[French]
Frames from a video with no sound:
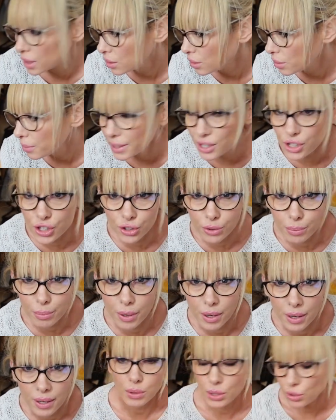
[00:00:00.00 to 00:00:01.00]
de ma chambre.
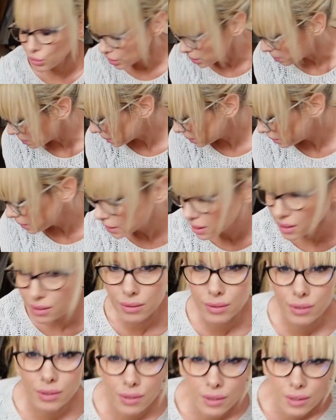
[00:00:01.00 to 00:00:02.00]
Ah oui, je vous ai pas dit.
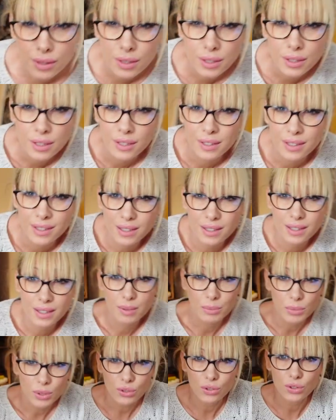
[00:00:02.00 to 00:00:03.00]

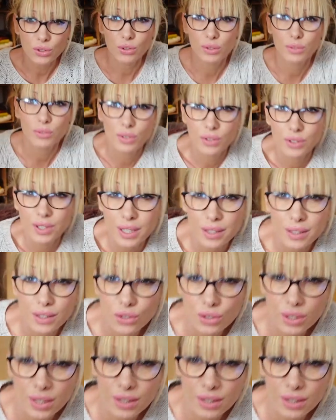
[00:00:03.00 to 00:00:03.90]
Décidément, je vais vous en dire des choses.